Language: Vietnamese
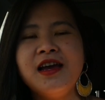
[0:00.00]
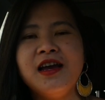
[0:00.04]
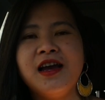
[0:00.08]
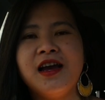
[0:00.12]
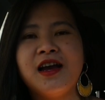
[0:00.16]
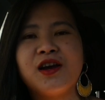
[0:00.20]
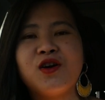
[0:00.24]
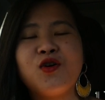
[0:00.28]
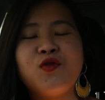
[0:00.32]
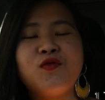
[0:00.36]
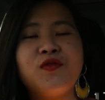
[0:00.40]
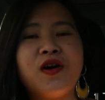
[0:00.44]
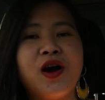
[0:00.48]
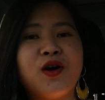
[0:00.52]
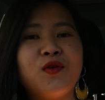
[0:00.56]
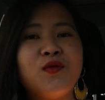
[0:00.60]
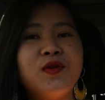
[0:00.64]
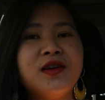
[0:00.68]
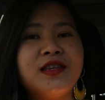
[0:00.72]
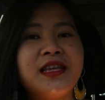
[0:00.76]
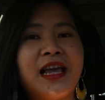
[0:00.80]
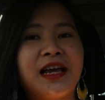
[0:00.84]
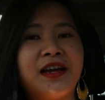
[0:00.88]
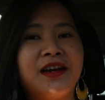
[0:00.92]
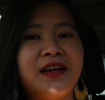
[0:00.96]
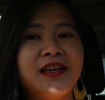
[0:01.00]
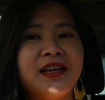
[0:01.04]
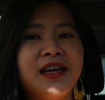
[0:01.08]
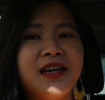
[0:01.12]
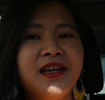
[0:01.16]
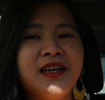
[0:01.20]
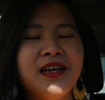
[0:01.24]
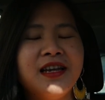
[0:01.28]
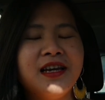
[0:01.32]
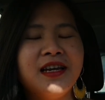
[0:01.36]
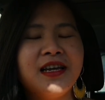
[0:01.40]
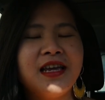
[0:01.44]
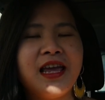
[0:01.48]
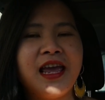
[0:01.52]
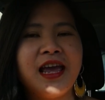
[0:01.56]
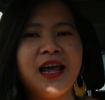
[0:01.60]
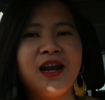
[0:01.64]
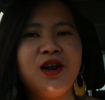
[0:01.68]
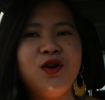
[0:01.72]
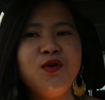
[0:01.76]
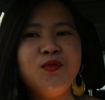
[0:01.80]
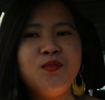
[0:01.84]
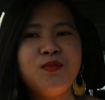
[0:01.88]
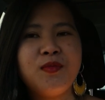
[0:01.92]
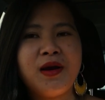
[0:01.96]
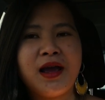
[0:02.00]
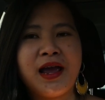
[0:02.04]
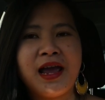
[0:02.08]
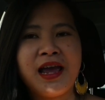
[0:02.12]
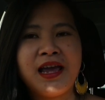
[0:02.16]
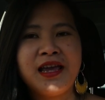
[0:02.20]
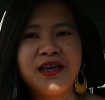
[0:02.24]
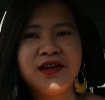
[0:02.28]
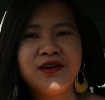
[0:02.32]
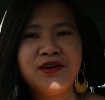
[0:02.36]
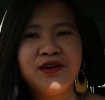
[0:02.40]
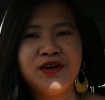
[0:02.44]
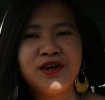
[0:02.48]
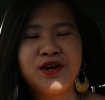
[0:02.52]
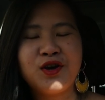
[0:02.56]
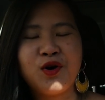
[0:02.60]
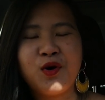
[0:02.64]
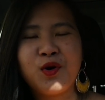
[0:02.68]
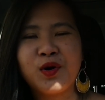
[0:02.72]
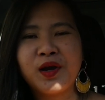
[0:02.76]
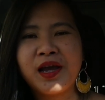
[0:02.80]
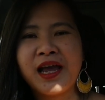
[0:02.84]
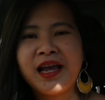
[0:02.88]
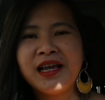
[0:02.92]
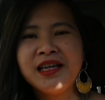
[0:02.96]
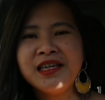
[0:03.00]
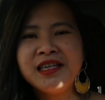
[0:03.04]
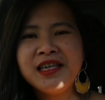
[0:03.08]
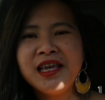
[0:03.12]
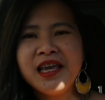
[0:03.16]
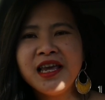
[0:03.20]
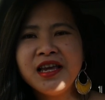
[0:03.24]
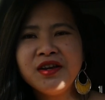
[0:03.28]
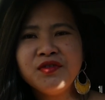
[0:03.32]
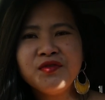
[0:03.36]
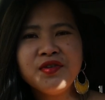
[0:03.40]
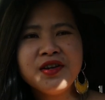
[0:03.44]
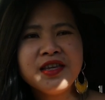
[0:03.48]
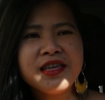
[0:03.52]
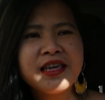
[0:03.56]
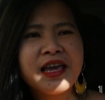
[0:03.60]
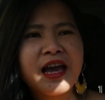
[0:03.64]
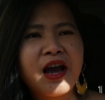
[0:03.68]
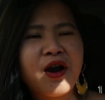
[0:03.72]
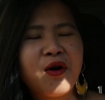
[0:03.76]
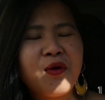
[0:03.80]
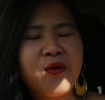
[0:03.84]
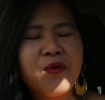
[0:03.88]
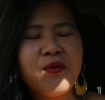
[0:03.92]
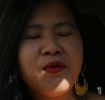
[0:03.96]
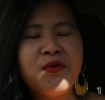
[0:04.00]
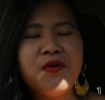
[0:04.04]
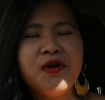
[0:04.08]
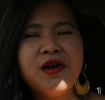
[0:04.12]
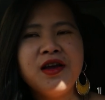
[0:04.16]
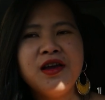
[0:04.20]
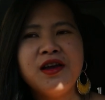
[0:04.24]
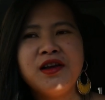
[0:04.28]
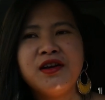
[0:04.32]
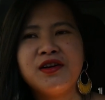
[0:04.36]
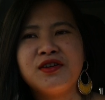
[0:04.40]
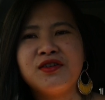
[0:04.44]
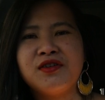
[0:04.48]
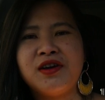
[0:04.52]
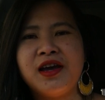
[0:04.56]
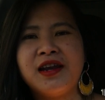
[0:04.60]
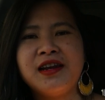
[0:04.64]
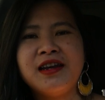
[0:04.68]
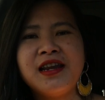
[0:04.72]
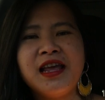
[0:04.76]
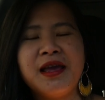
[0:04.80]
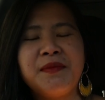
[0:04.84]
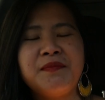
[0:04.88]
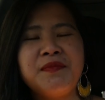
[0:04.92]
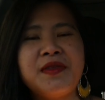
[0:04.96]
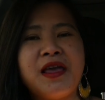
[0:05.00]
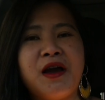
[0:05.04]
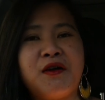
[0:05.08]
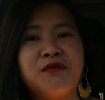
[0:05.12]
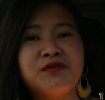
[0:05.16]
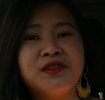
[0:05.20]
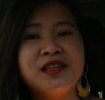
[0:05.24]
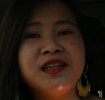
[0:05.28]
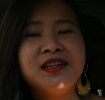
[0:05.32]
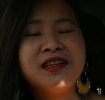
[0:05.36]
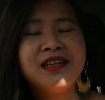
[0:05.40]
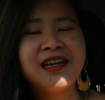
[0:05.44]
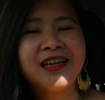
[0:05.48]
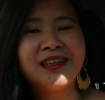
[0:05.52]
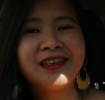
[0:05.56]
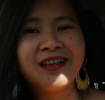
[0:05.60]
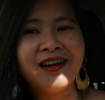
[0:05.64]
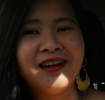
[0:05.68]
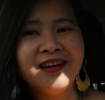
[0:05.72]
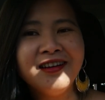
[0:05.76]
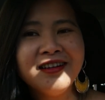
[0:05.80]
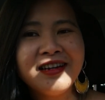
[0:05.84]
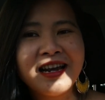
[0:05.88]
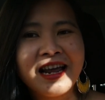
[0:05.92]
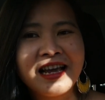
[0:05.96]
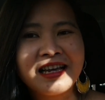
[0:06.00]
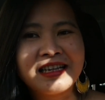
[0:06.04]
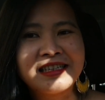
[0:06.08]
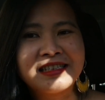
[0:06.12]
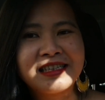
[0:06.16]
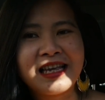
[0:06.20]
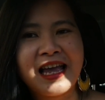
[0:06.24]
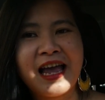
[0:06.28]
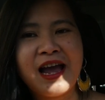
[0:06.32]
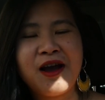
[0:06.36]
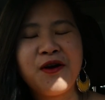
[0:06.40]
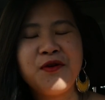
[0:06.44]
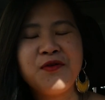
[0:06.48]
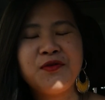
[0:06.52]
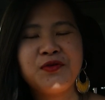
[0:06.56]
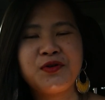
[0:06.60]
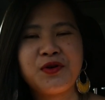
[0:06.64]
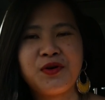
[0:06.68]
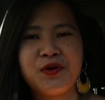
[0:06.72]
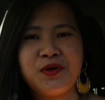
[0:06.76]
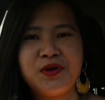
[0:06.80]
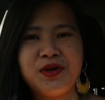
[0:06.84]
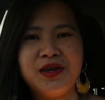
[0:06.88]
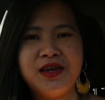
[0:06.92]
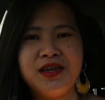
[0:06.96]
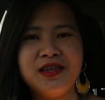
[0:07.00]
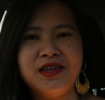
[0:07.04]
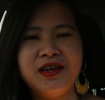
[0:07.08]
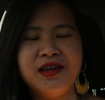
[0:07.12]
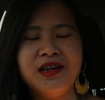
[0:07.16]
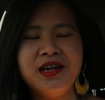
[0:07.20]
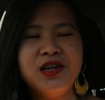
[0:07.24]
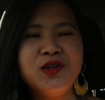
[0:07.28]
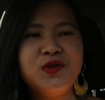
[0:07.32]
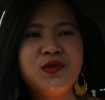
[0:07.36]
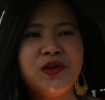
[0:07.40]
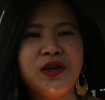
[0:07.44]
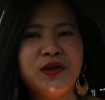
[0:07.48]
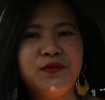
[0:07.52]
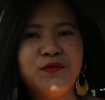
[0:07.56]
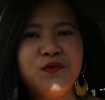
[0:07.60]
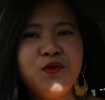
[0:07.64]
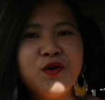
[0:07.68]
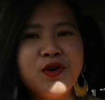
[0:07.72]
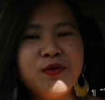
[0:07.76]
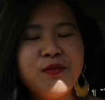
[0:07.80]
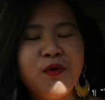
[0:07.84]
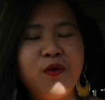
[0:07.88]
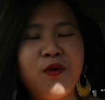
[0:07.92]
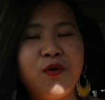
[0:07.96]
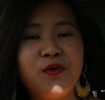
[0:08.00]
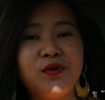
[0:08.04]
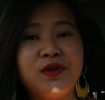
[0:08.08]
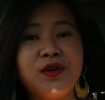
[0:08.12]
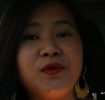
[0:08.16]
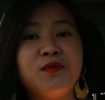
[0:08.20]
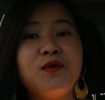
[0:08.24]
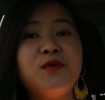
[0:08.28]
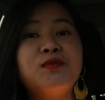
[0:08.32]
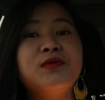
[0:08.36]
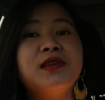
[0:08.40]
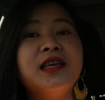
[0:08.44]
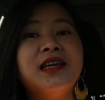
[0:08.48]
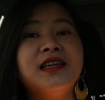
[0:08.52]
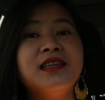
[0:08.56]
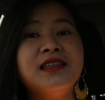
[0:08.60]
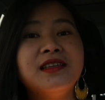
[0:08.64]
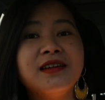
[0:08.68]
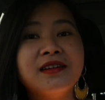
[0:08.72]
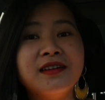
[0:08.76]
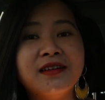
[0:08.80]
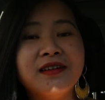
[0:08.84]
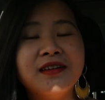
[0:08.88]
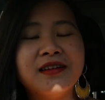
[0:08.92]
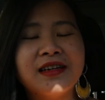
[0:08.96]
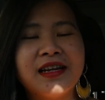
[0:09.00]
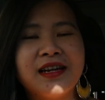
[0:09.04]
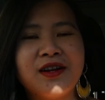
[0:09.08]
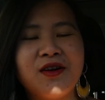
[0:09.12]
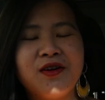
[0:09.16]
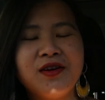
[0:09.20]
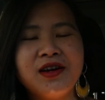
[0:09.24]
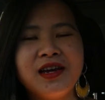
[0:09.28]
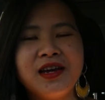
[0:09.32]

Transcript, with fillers: à, cô vợ của anh chàng người Kinh á nghe lúc mà hai người còn kháng chiến với nhau, rồi anh em giàu sinh ra tử ra làm sao, rồi những cái chuyện vui buồn trong lúc chiến trường này nọ